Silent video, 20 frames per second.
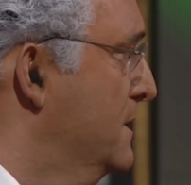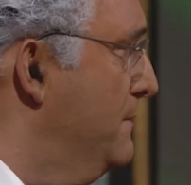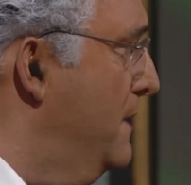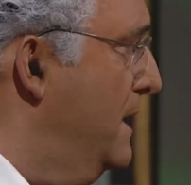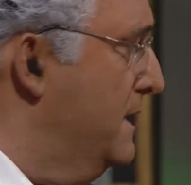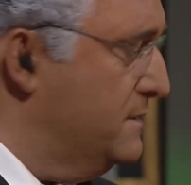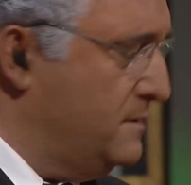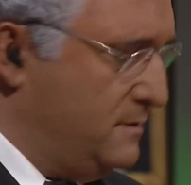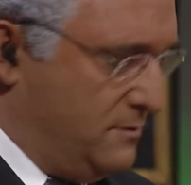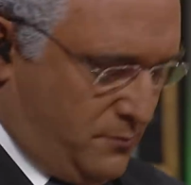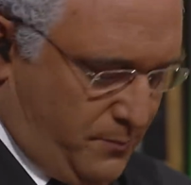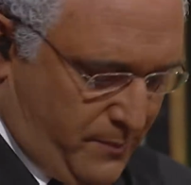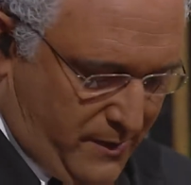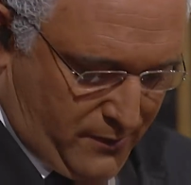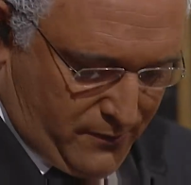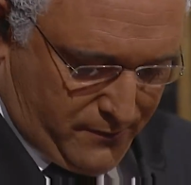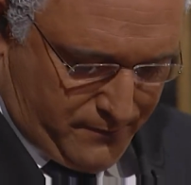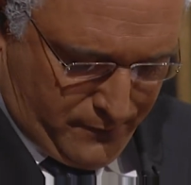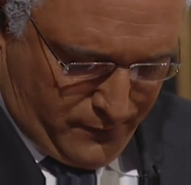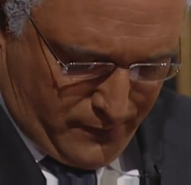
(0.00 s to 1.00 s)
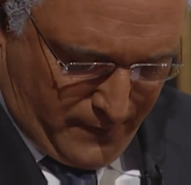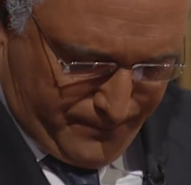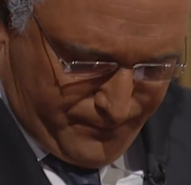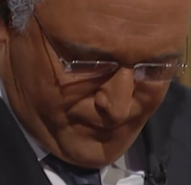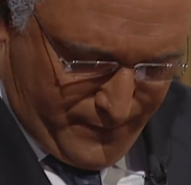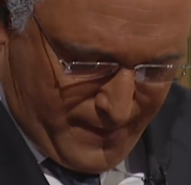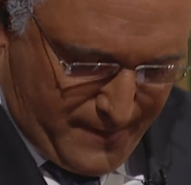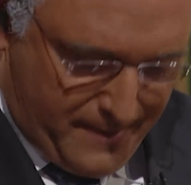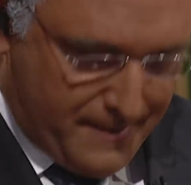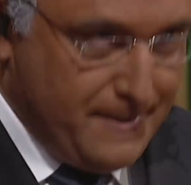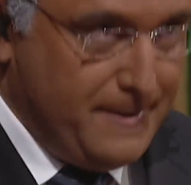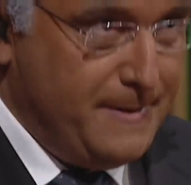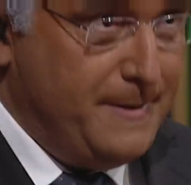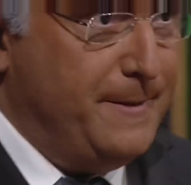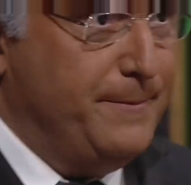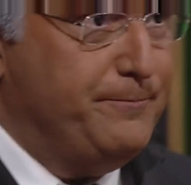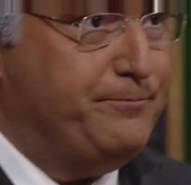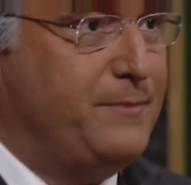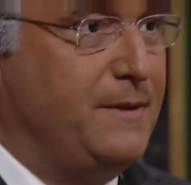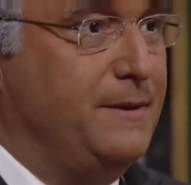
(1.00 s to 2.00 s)
imagens do Pedro. Não, não,
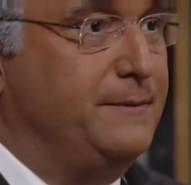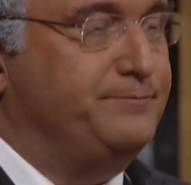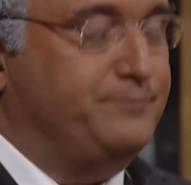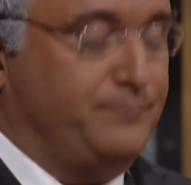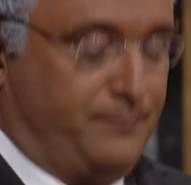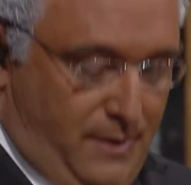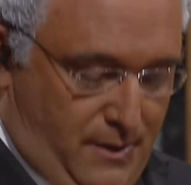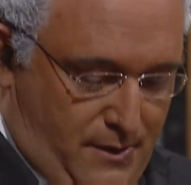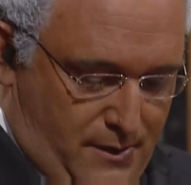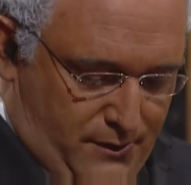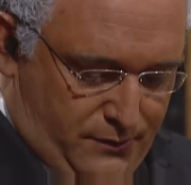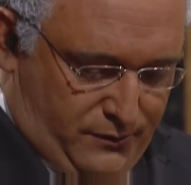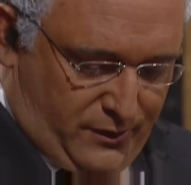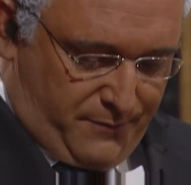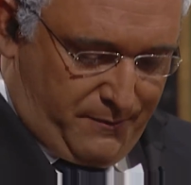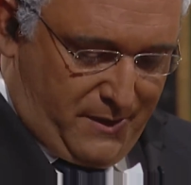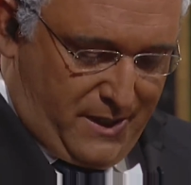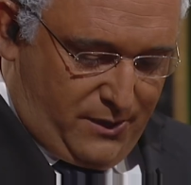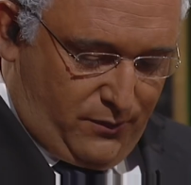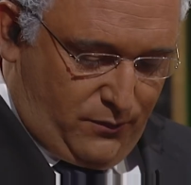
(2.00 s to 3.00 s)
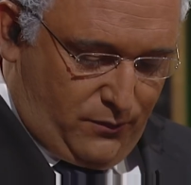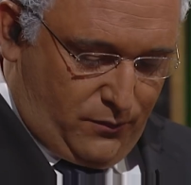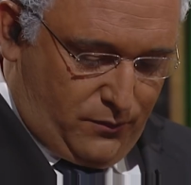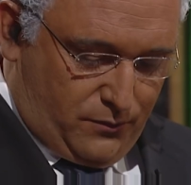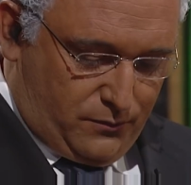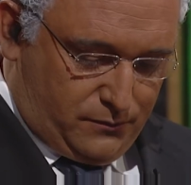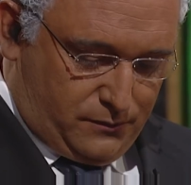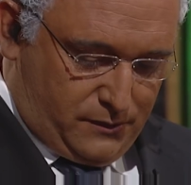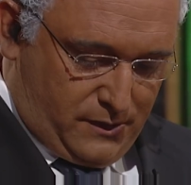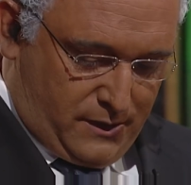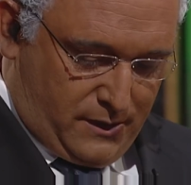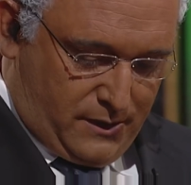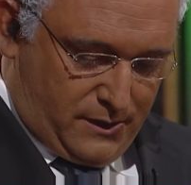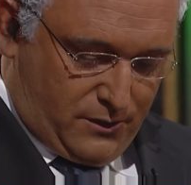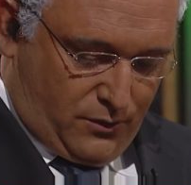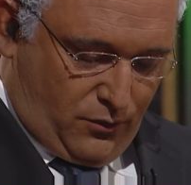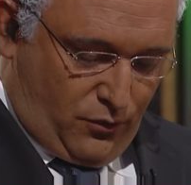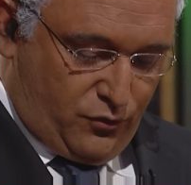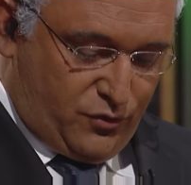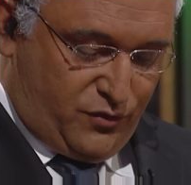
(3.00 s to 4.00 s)
Termino uh, com